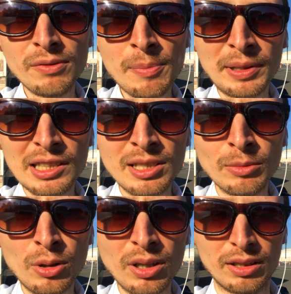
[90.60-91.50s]
выпил и
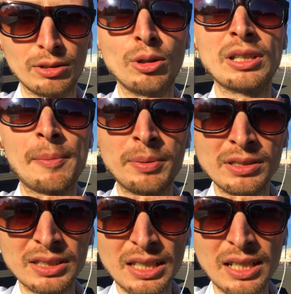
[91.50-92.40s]
немного, но
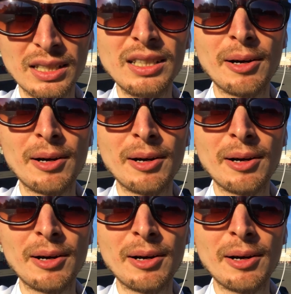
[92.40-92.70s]
напился и